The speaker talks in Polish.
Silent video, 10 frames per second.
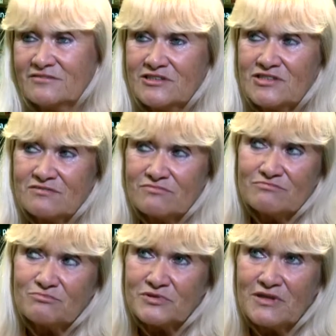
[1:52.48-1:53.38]
Więc
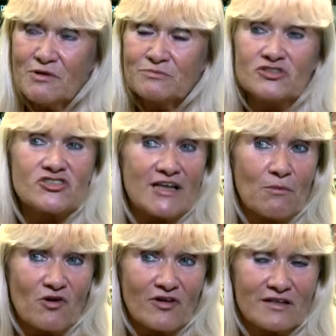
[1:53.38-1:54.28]
pytała mnie, czy
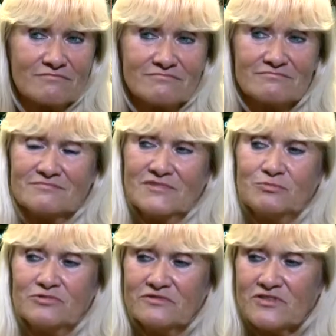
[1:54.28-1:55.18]
ja mogę,
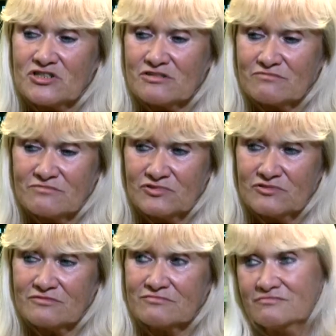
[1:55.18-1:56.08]
ponieważ
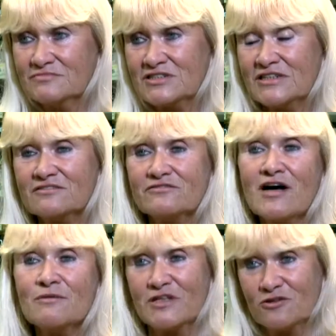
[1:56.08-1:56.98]
no,
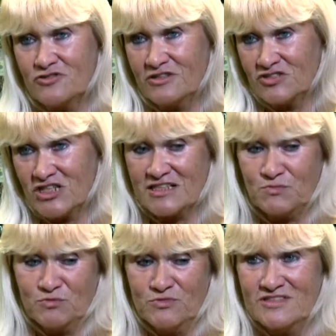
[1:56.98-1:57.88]
znajdowałam jakoś ten
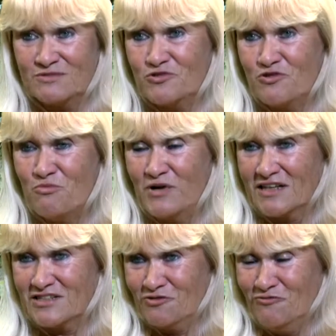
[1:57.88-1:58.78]
czas pomiędzy moją
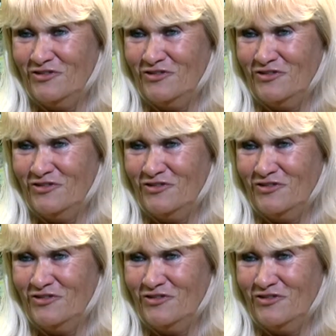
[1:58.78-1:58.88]
pracą